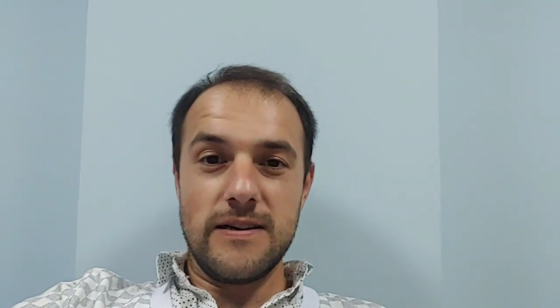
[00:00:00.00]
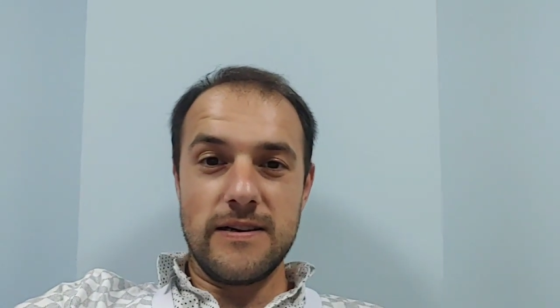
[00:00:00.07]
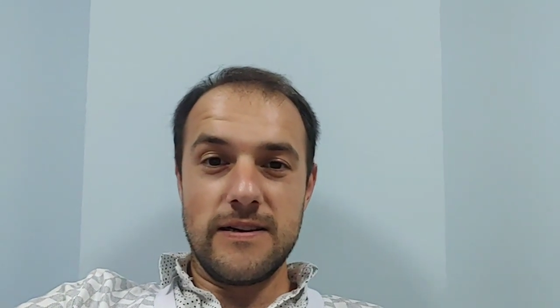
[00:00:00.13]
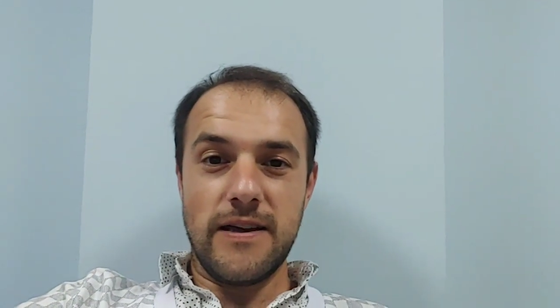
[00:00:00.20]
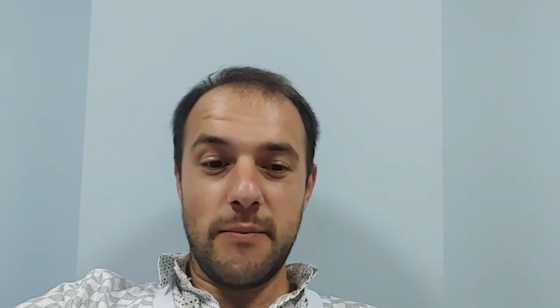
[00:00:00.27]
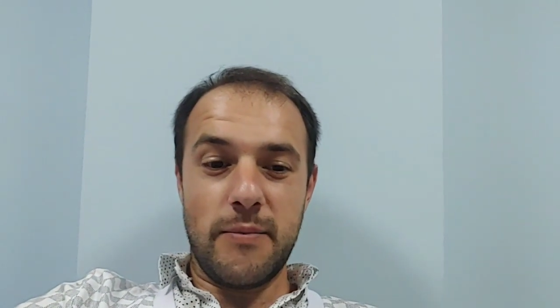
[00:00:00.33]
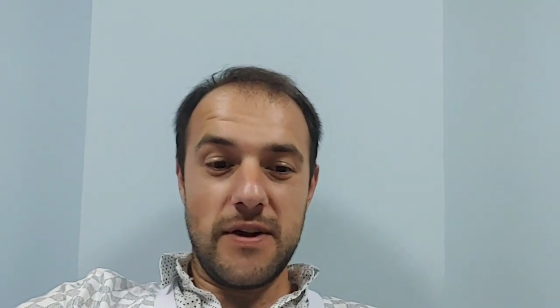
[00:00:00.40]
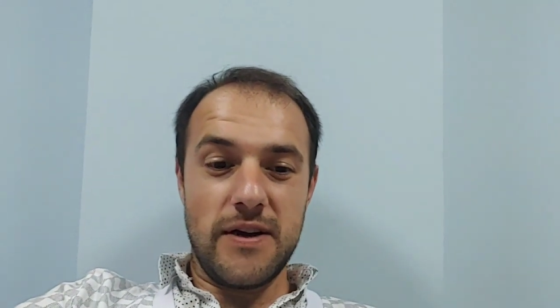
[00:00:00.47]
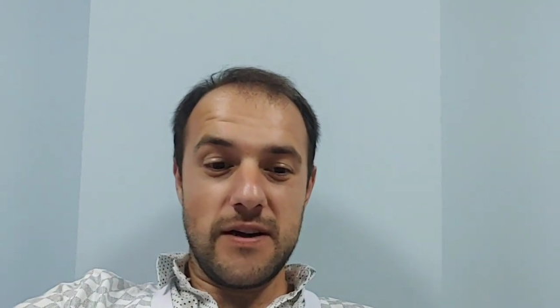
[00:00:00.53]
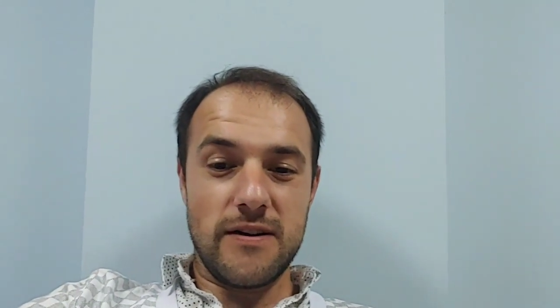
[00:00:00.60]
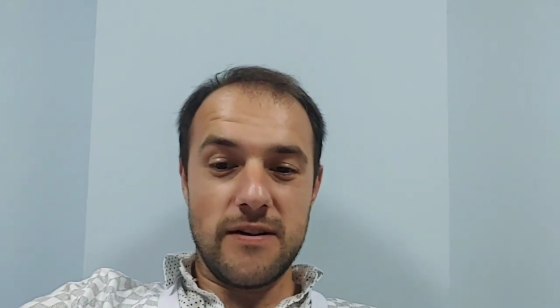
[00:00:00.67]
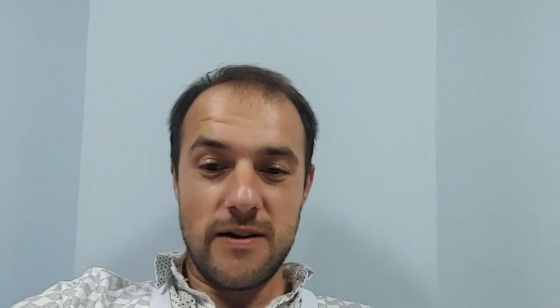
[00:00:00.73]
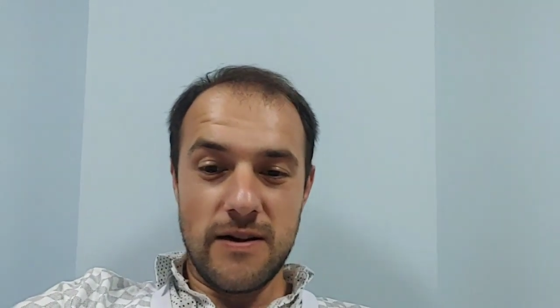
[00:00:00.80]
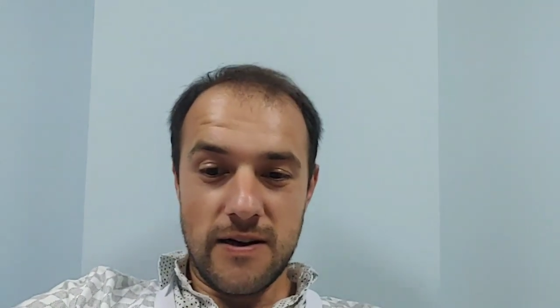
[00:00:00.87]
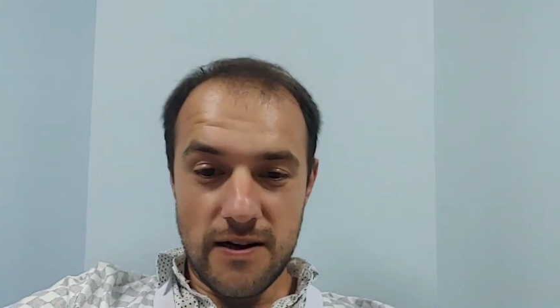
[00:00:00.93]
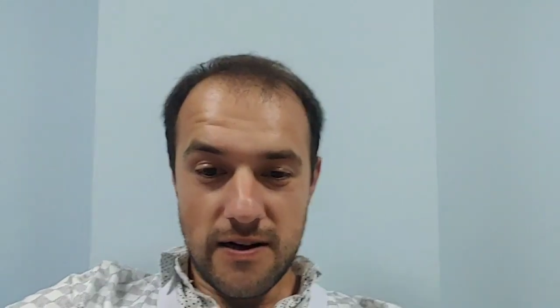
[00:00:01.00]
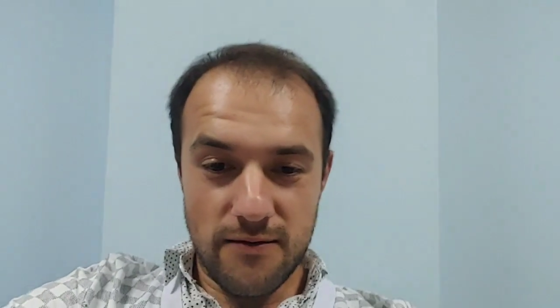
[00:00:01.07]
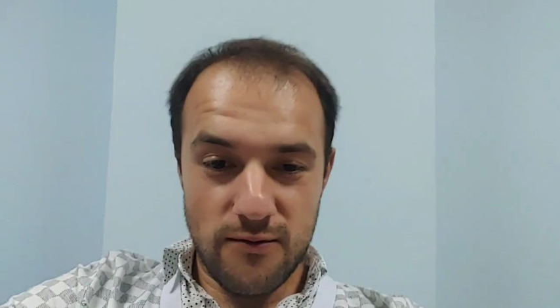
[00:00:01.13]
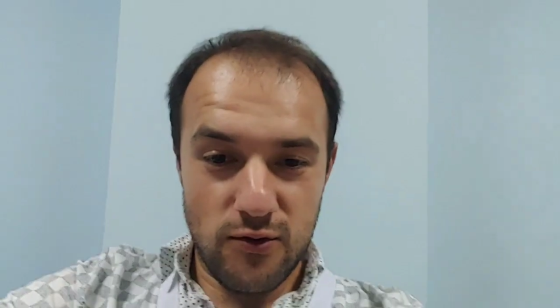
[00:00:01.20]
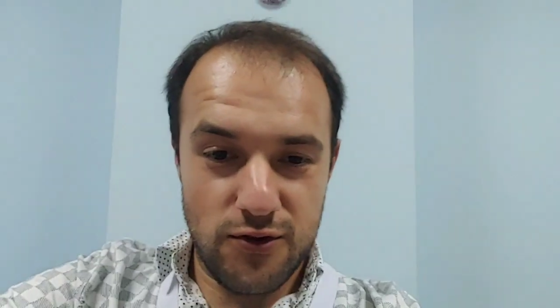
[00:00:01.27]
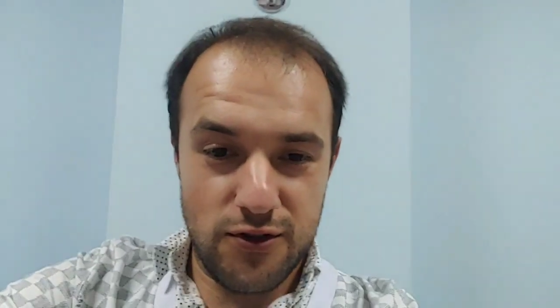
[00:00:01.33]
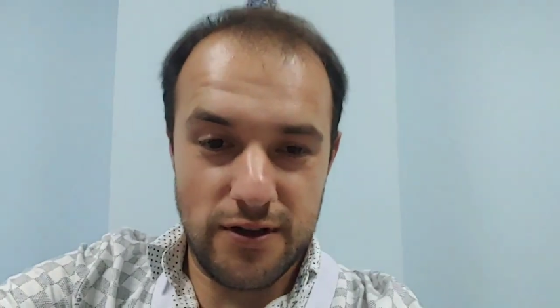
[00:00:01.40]
Я приехал,
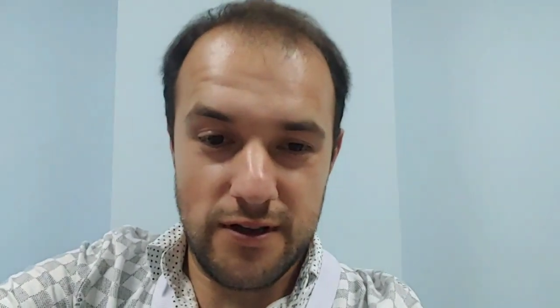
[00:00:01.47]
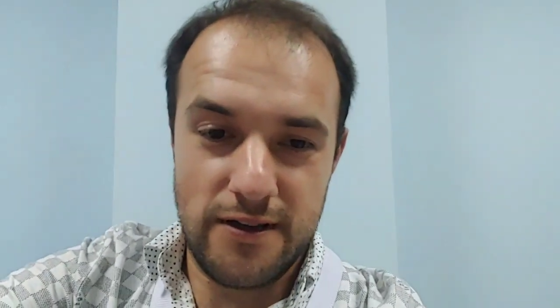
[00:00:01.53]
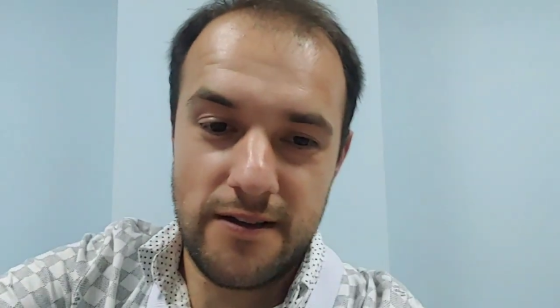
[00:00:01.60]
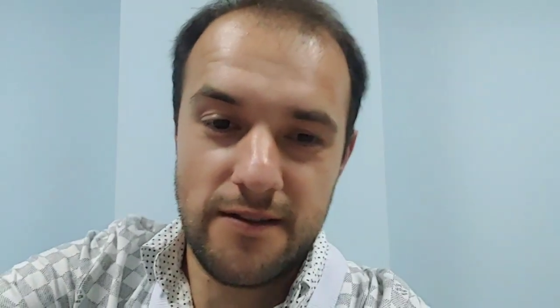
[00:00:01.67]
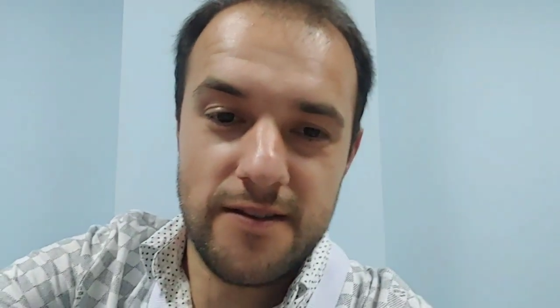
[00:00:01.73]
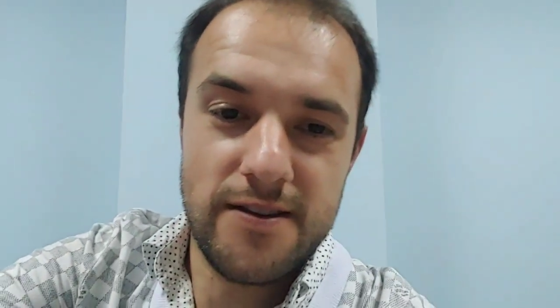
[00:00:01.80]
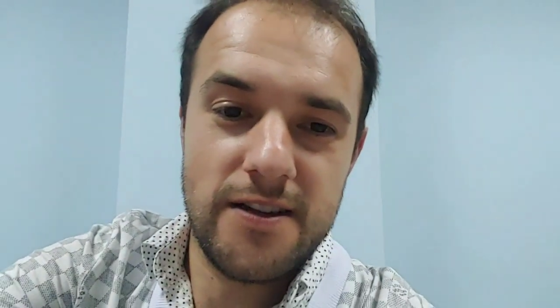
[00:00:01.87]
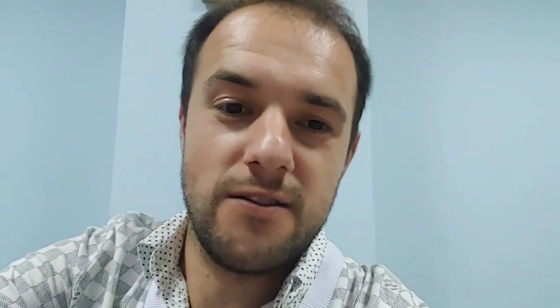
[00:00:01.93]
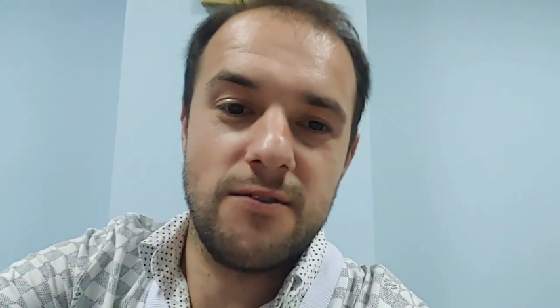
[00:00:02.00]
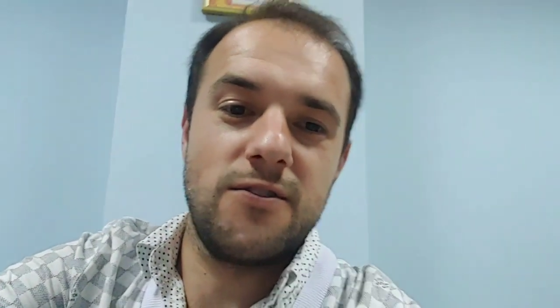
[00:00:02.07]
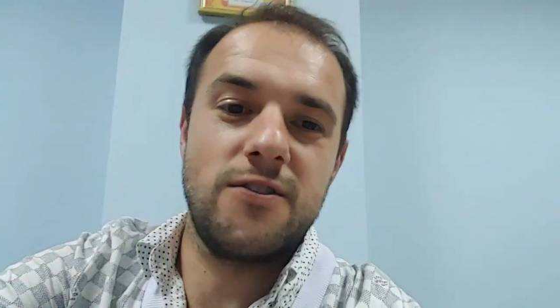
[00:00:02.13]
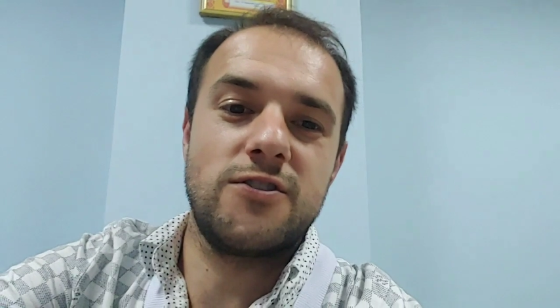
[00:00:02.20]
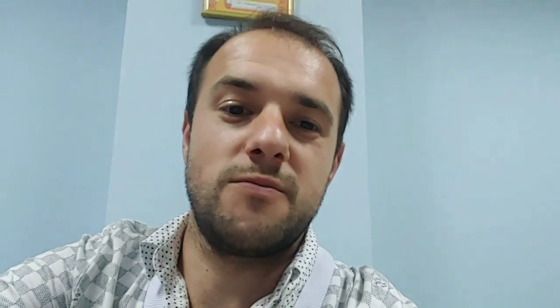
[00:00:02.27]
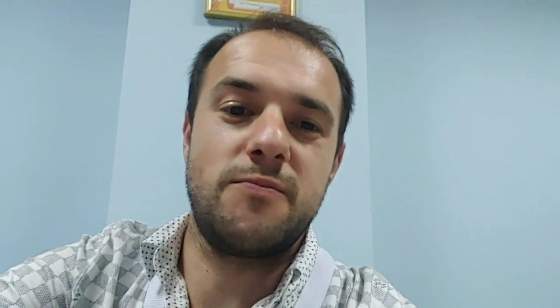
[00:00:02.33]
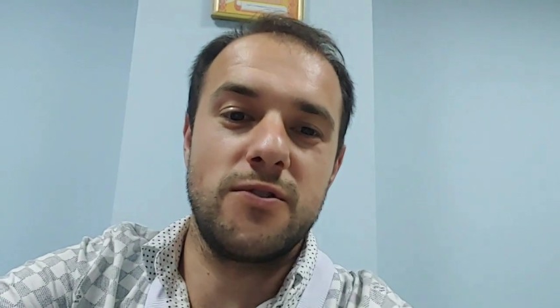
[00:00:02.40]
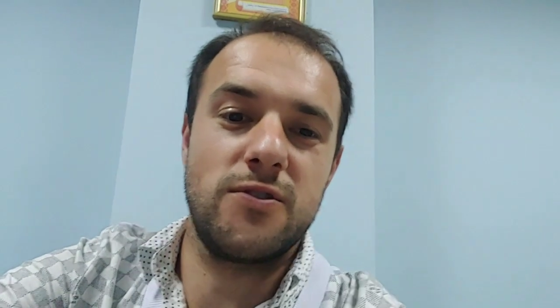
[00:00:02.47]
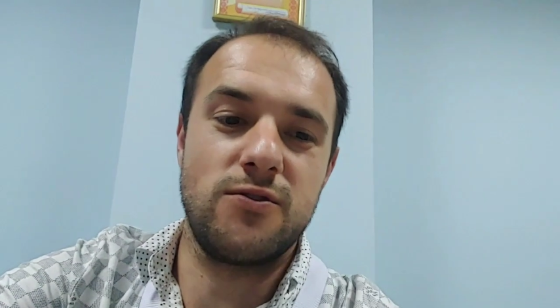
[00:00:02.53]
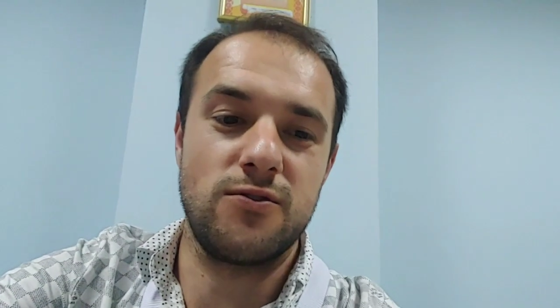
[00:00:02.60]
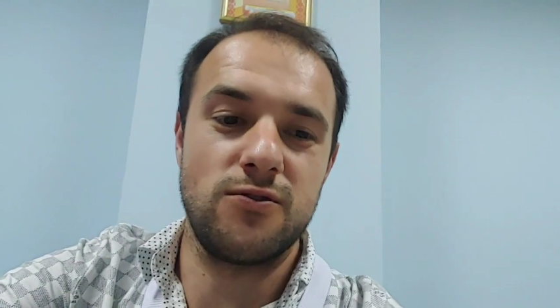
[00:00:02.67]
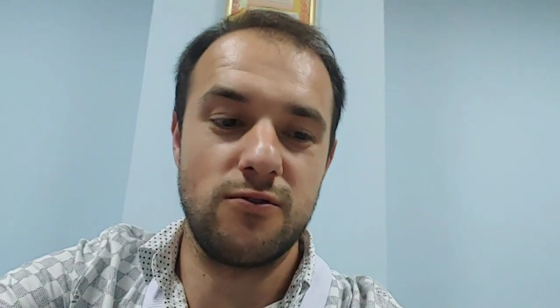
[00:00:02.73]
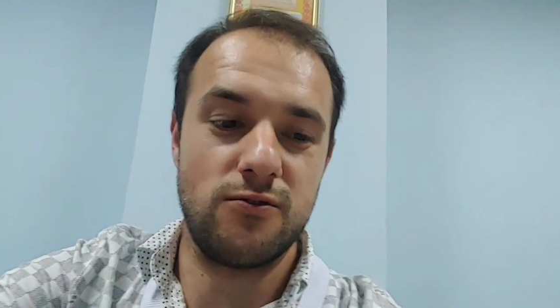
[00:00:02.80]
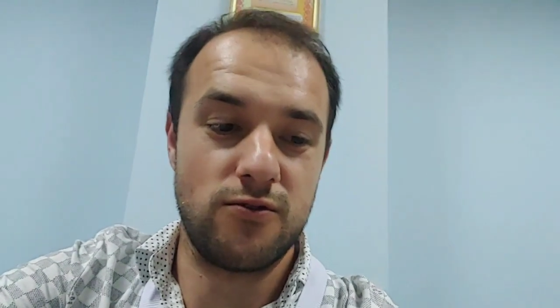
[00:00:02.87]
вот, я взял даже
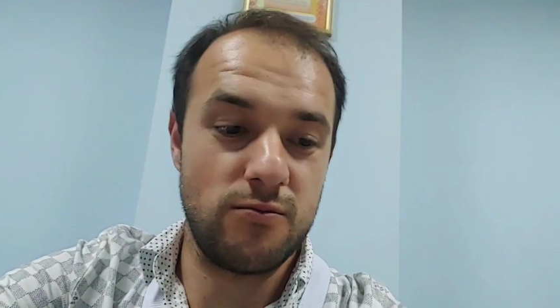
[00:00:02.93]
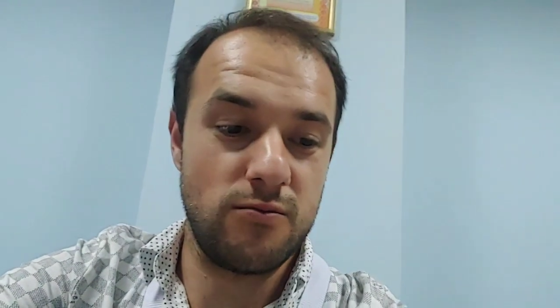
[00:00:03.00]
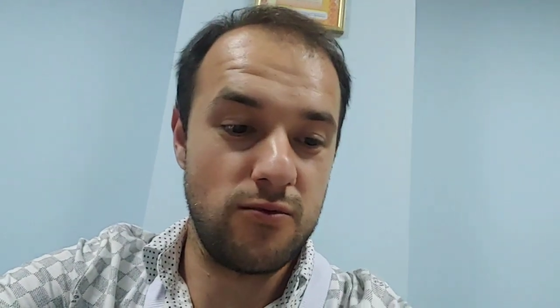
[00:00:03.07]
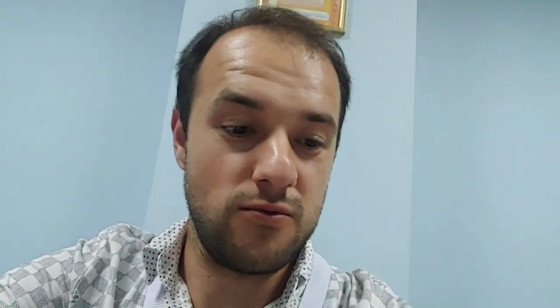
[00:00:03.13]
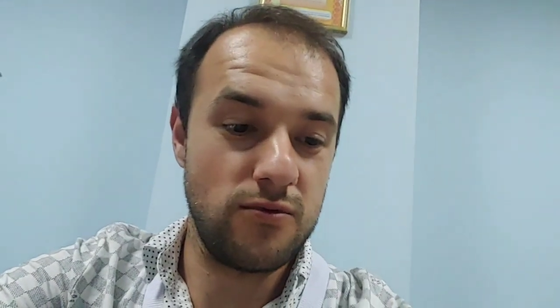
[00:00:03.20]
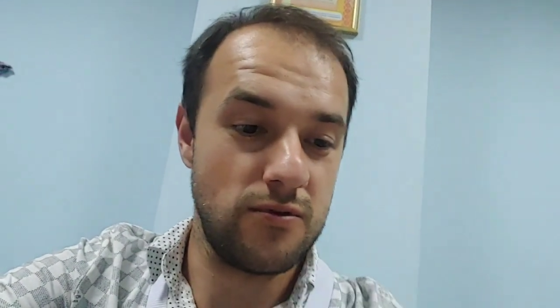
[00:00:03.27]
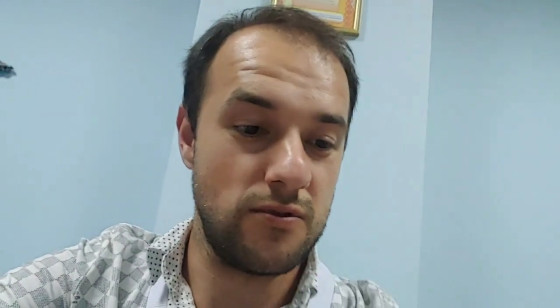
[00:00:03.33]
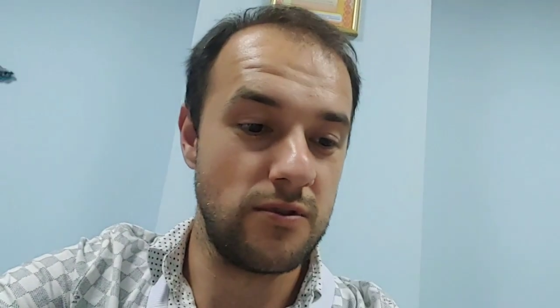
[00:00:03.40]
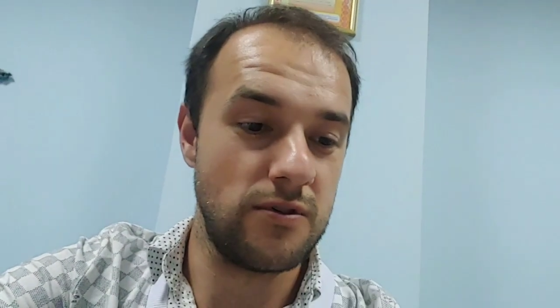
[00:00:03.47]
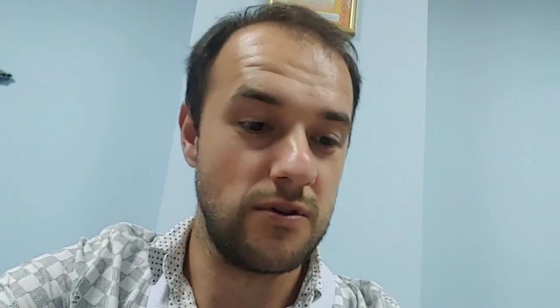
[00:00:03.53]
подзорную трубу.